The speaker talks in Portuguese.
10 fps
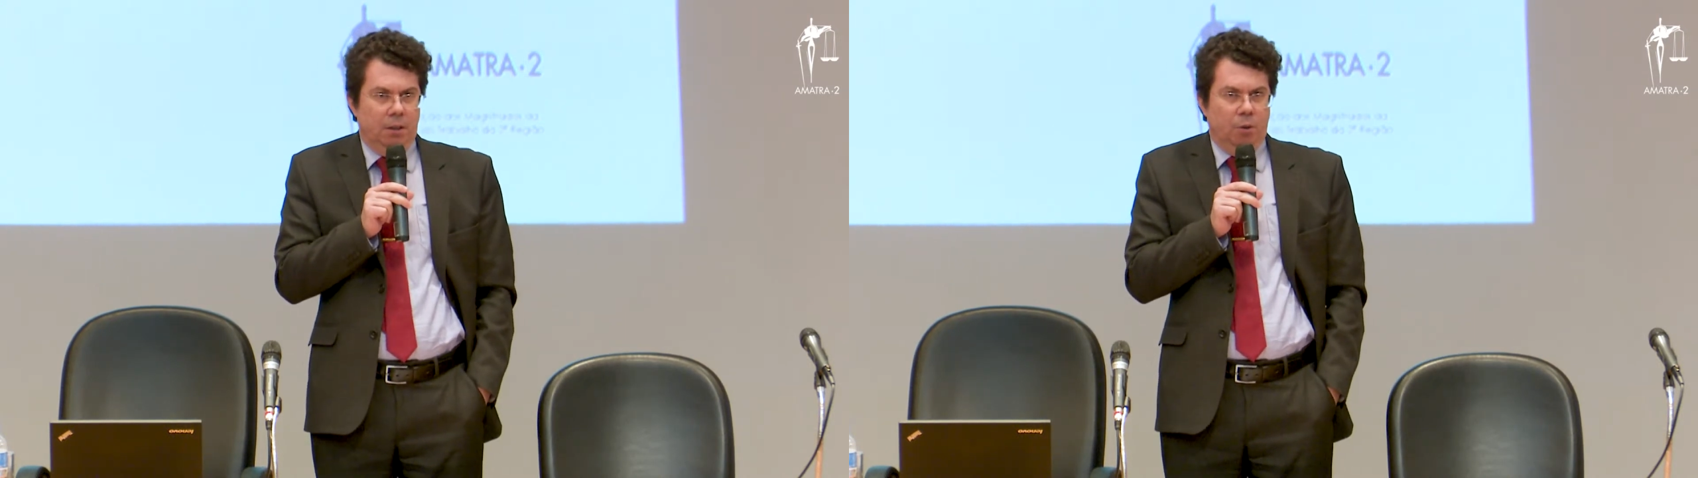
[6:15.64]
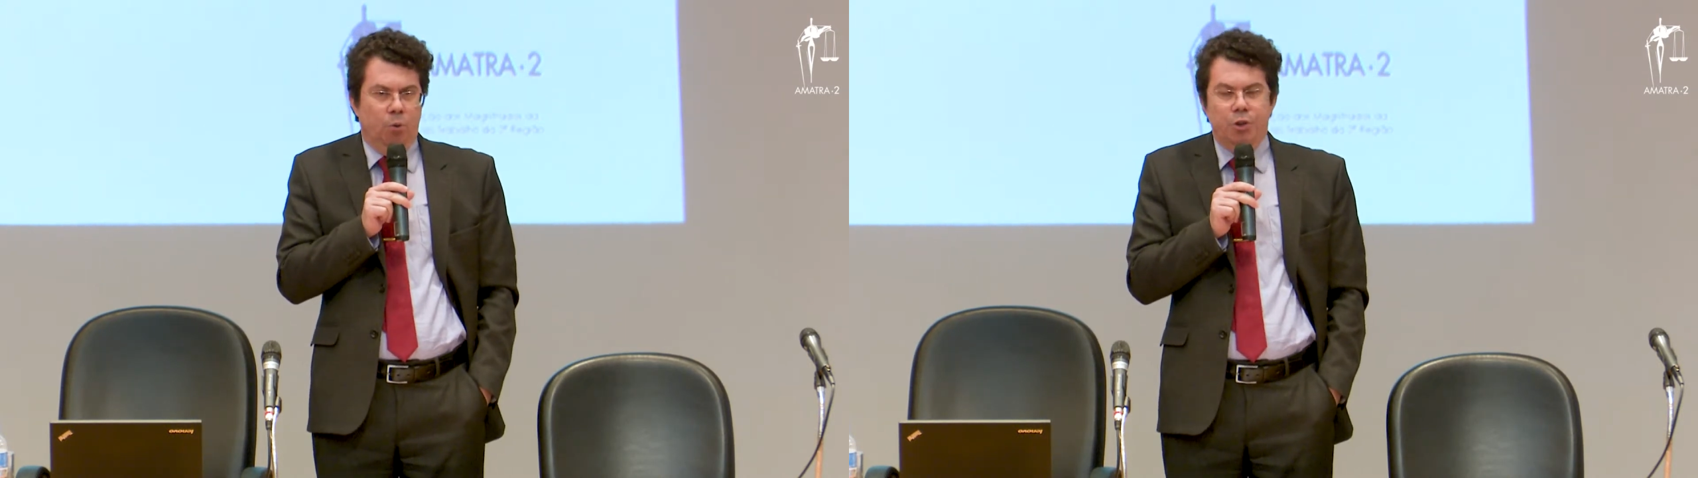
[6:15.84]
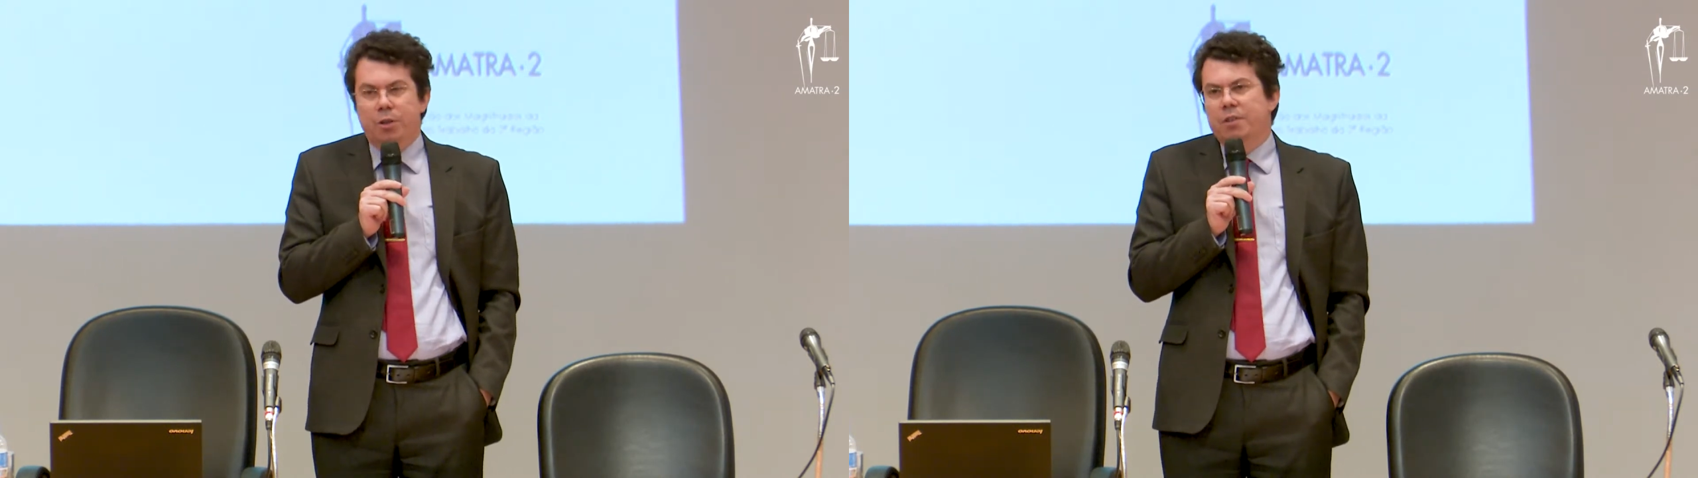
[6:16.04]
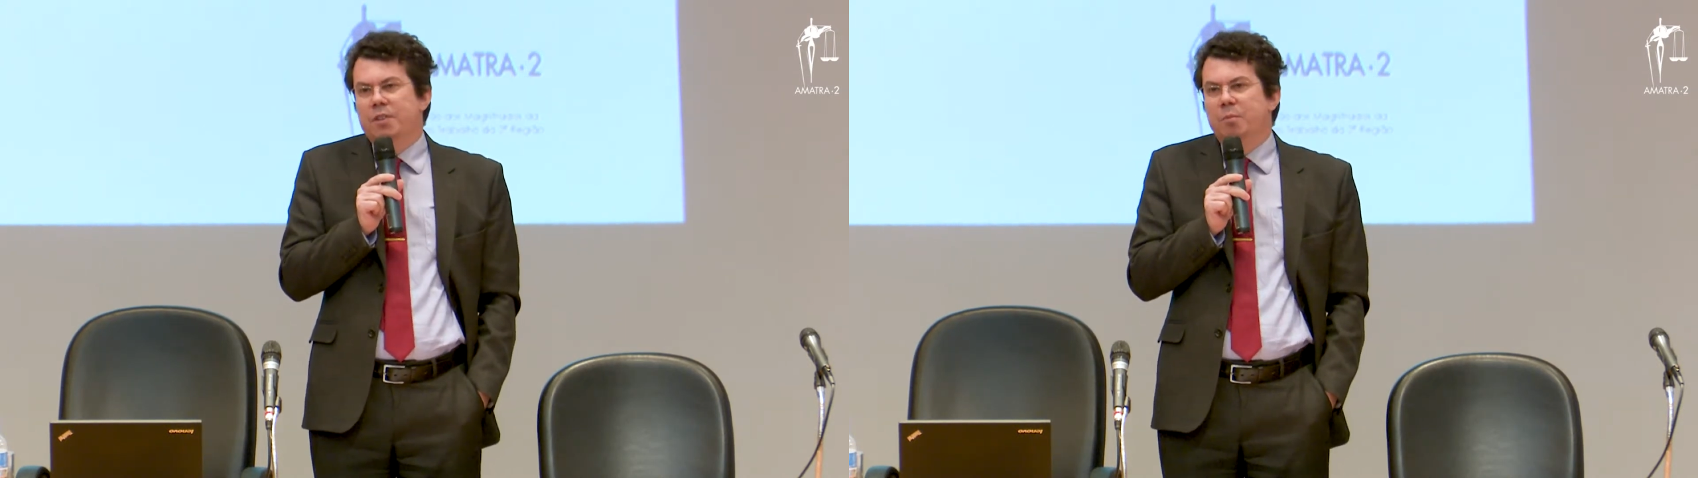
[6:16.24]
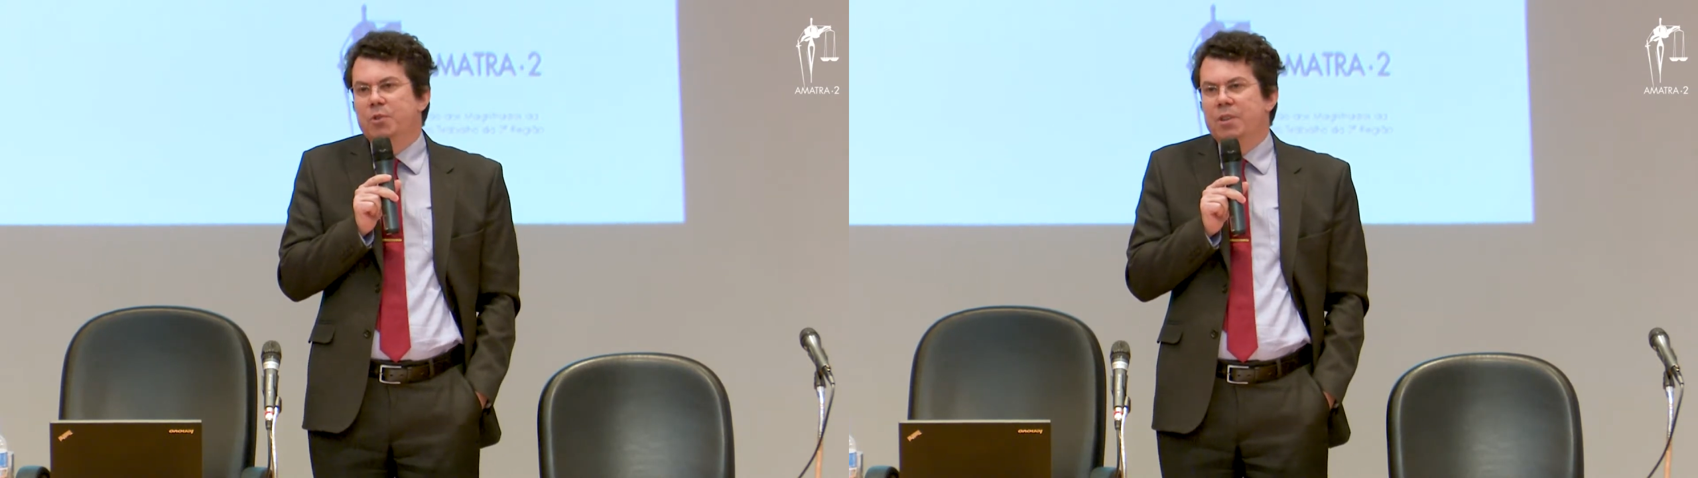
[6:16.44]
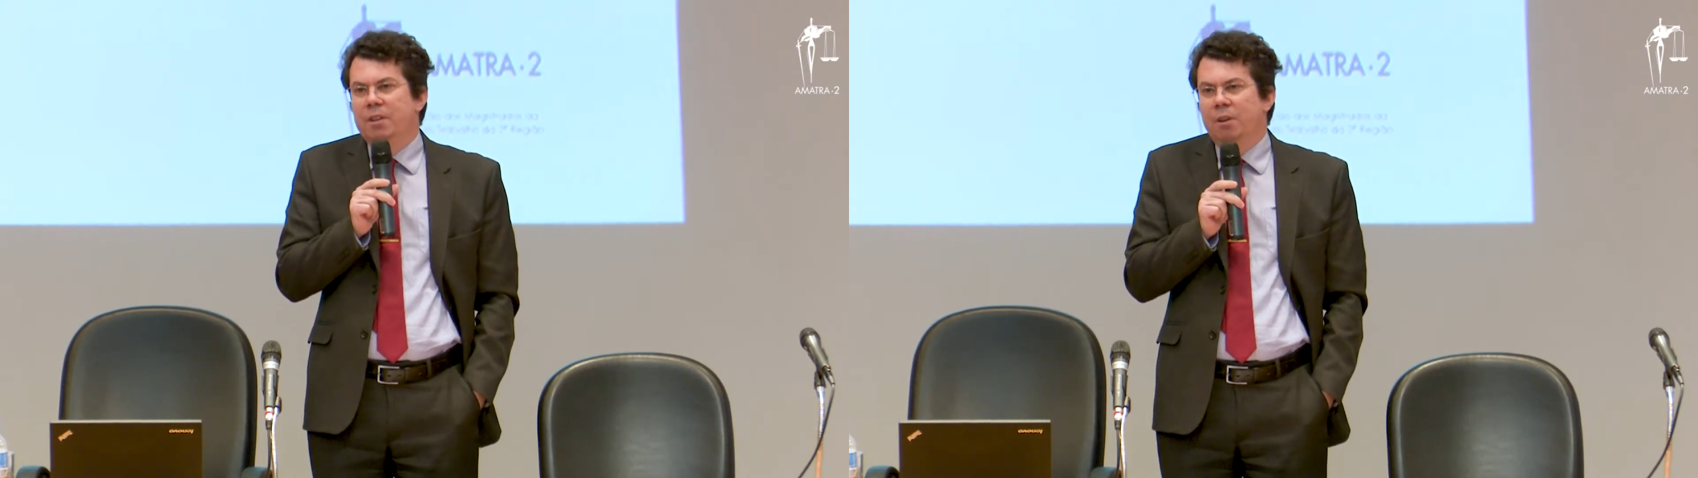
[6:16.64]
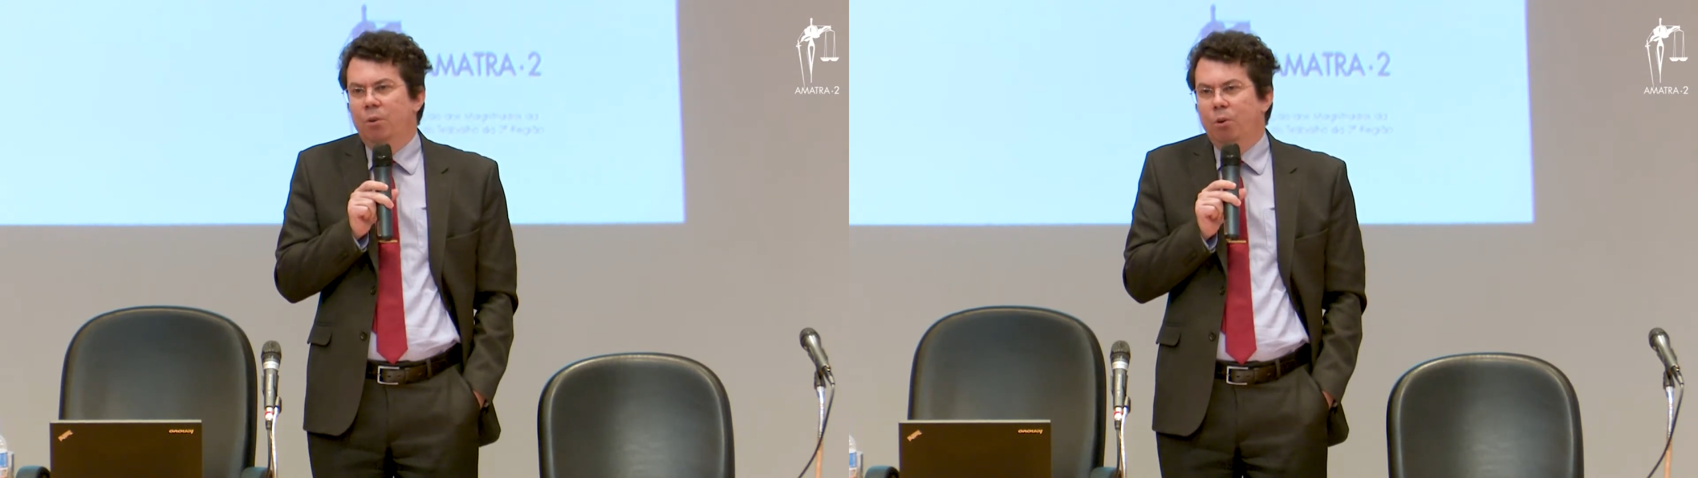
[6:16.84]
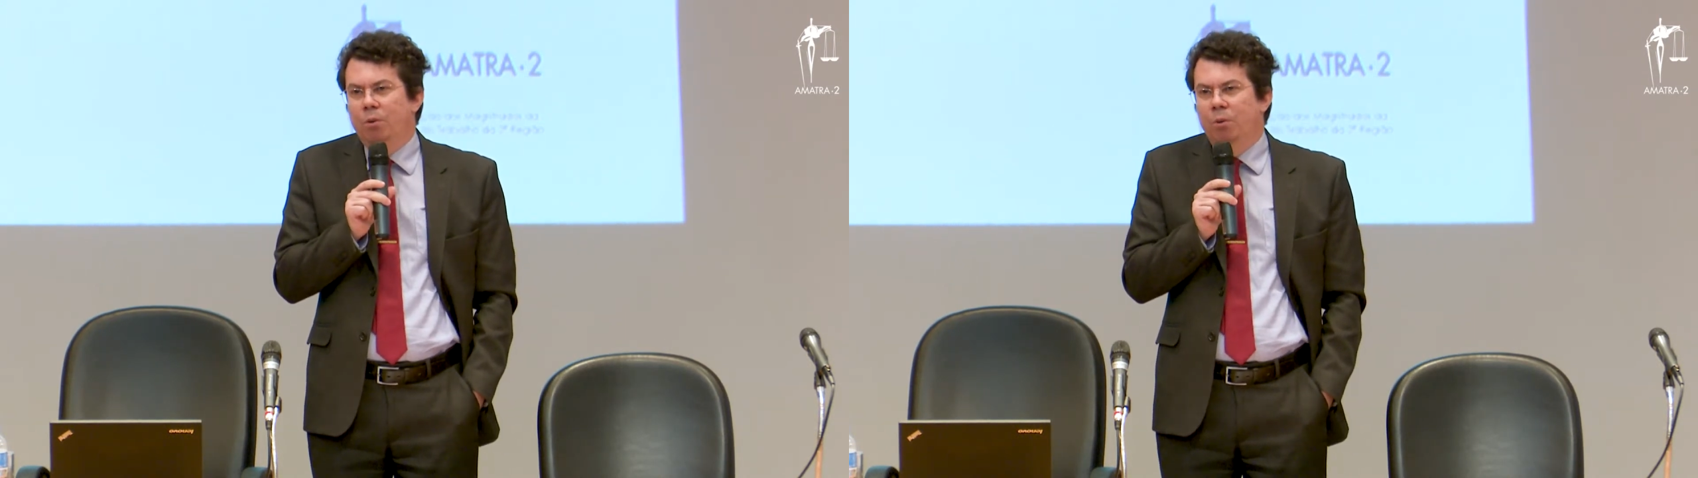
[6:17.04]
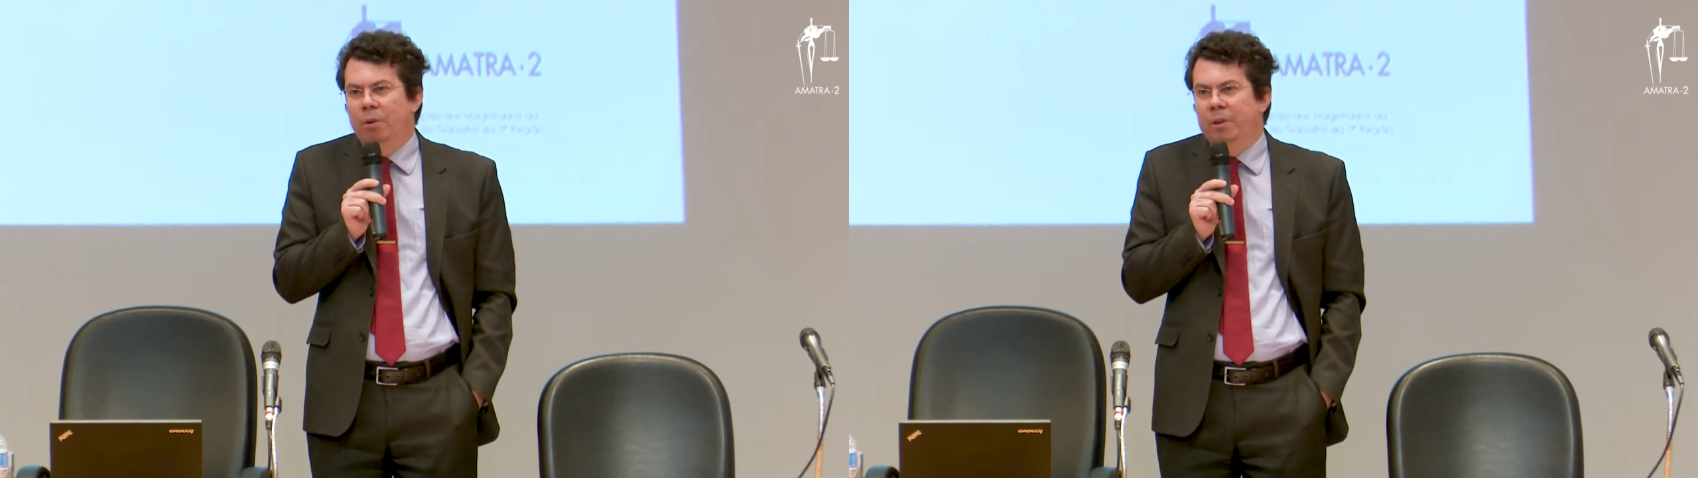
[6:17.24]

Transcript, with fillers: Hoje nós temos em, com,